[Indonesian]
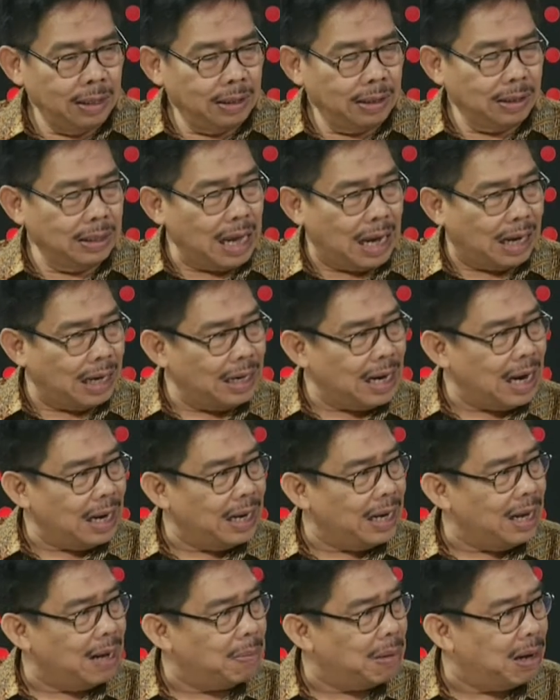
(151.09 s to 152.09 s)
Nggak akan
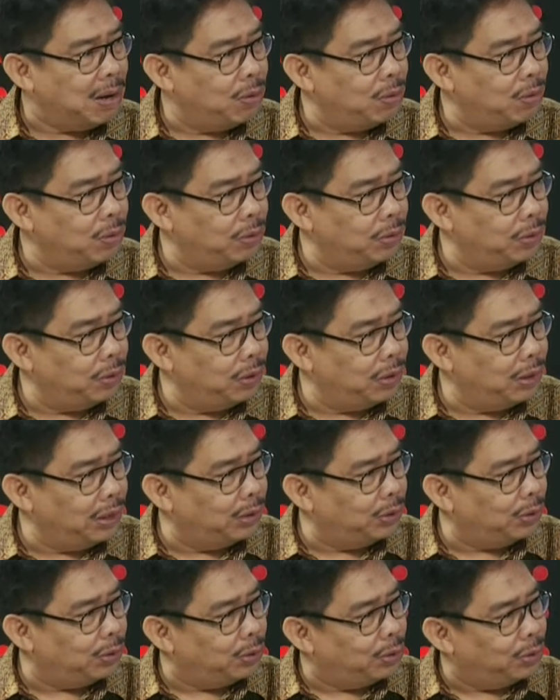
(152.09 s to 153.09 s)
ada yang mau
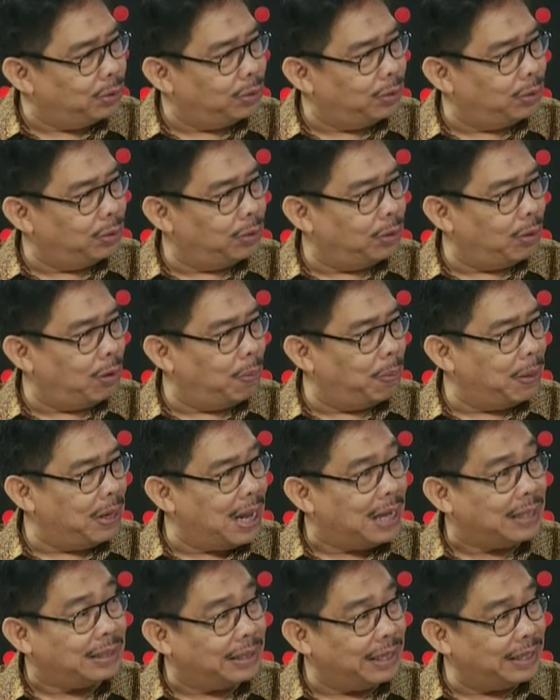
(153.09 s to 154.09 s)
disuruh open
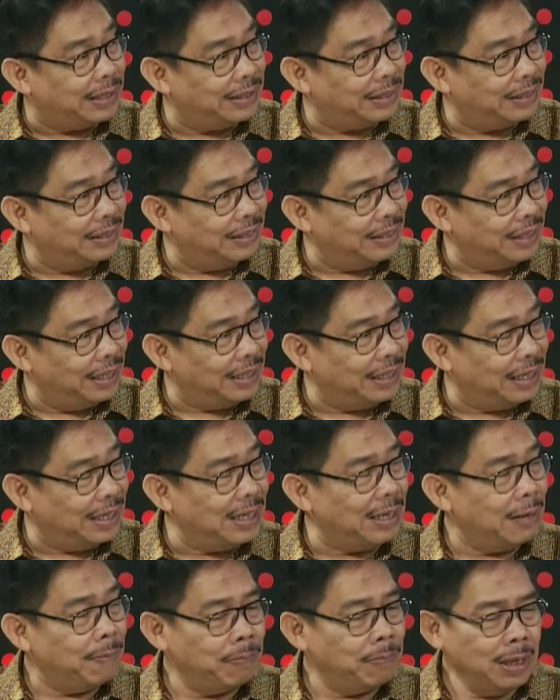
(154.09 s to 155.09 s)
access ya.
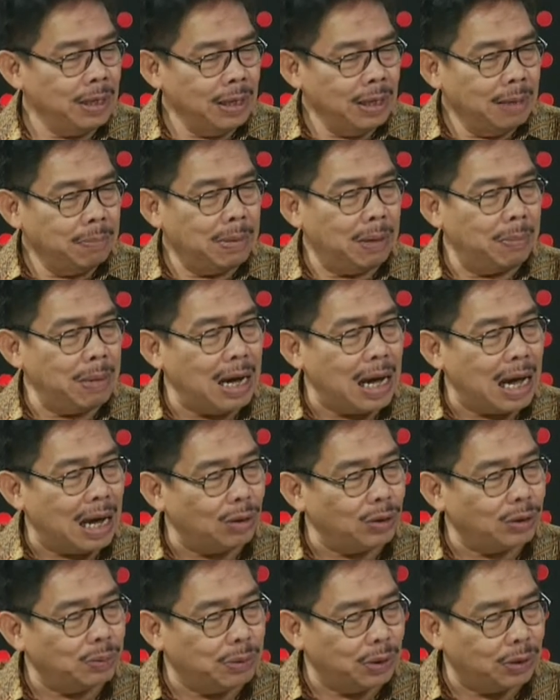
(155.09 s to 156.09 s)
Jadi memang
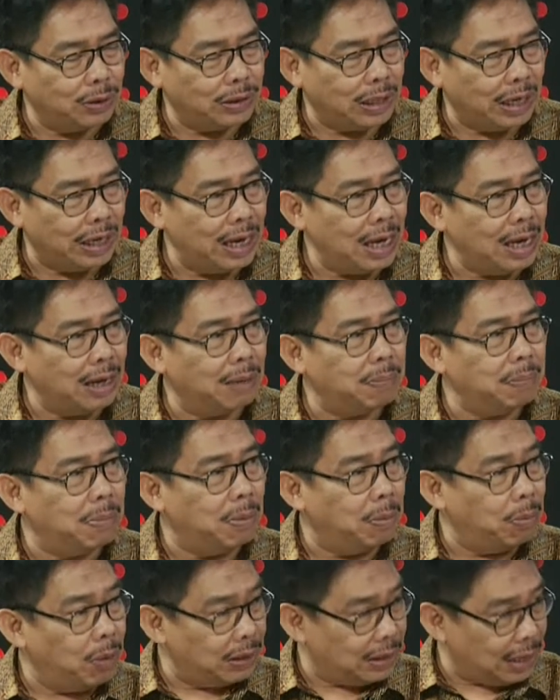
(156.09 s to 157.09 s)
harus menurut saya
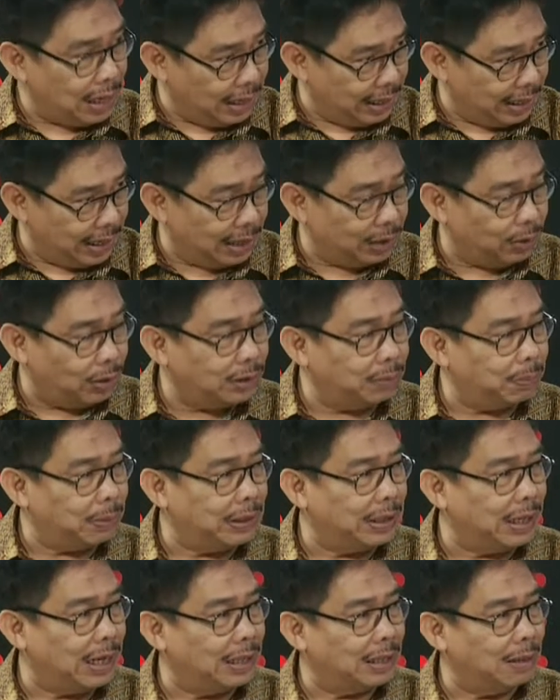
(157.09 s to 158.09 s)
membuat agregator
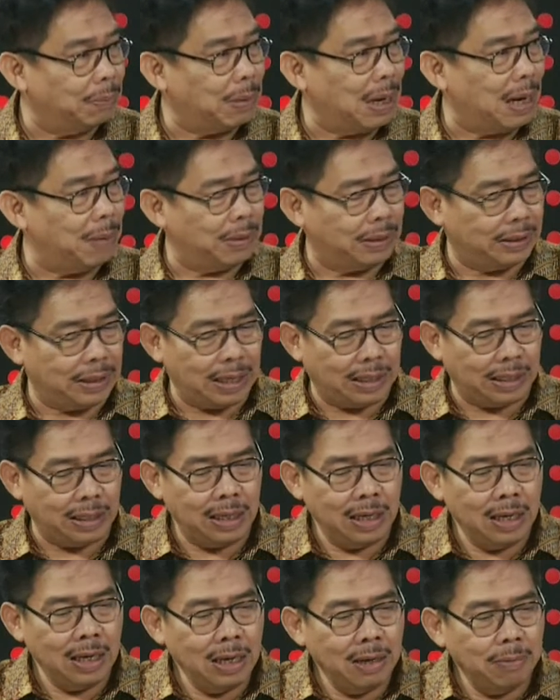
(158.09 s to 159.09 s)
seperti kata Pak Ahmad tadi,
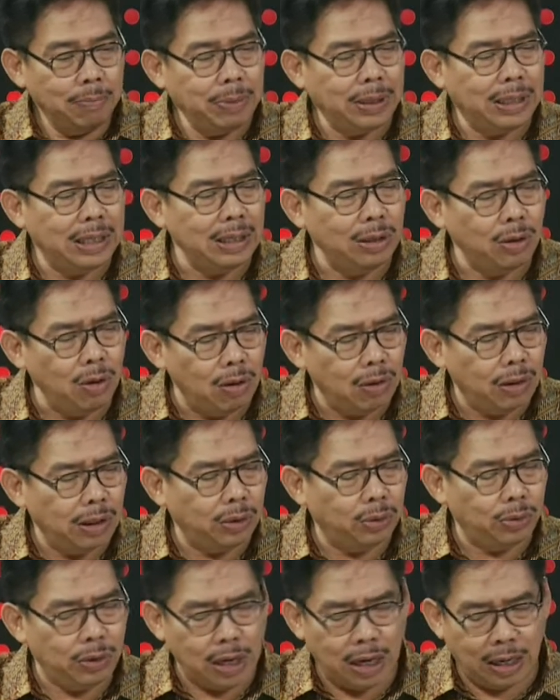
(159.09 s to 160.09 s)
bikin dong
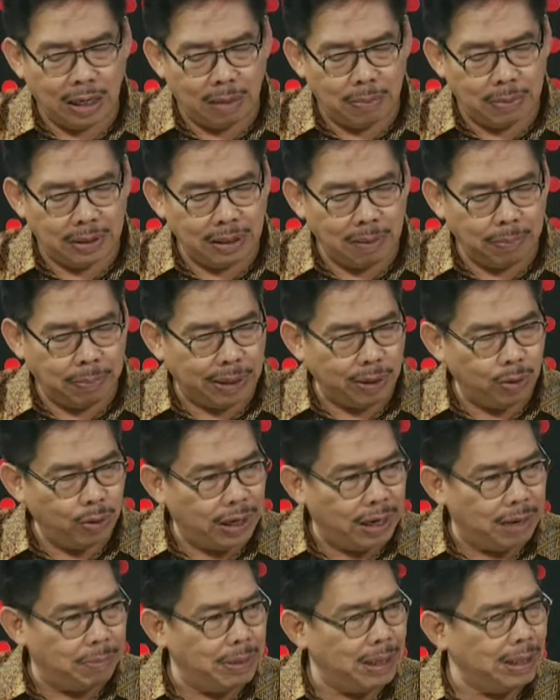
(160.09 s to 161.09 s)
itu yang namanya
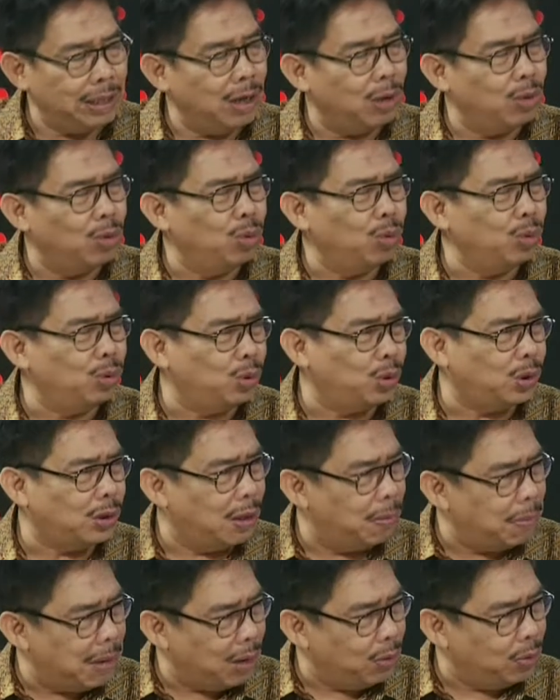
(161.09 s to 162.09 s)
BUMN yang khusus
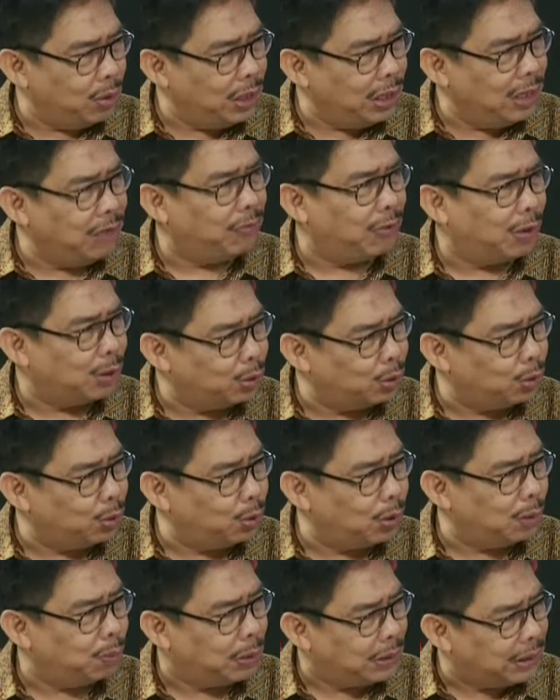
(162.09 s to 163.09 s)
ngebangun
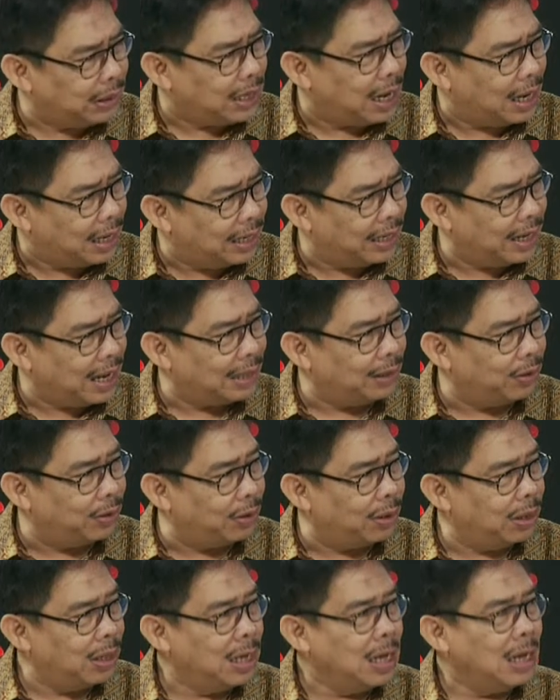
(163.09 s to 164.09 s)
infrastruktur menjadi
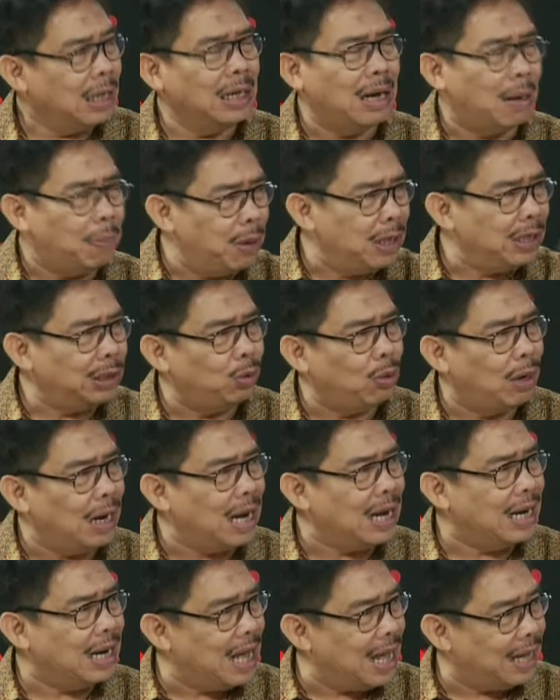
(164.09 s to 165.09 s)
agregator. Nggak boleh
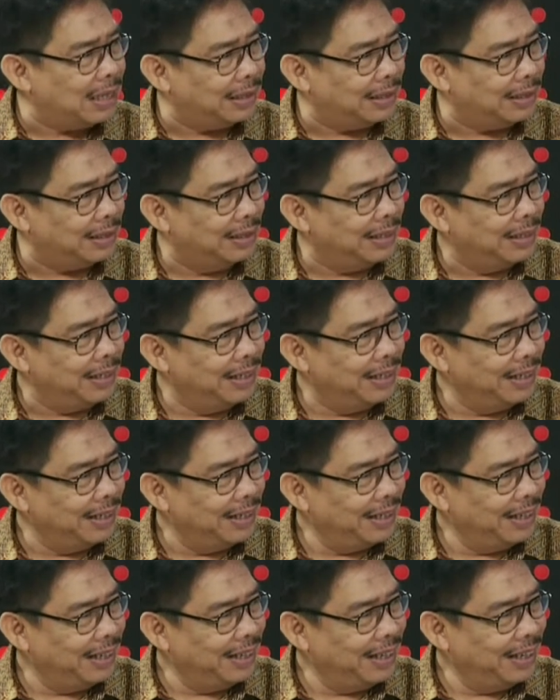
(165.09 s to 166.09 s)
jualan gas
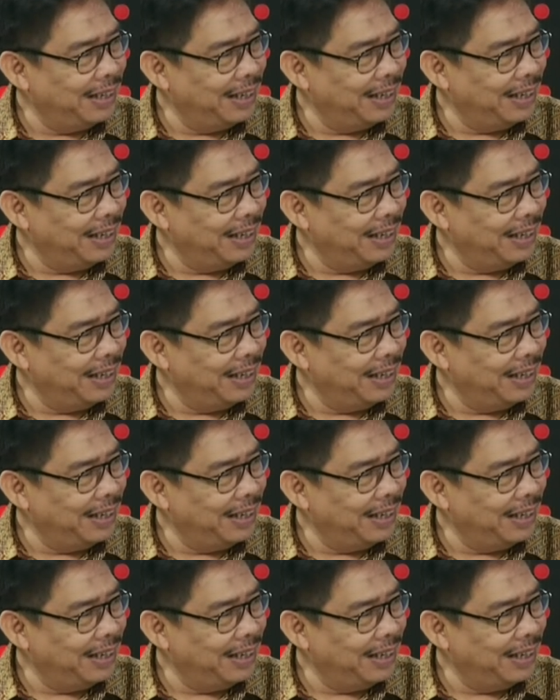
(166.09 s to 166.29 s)
hmm.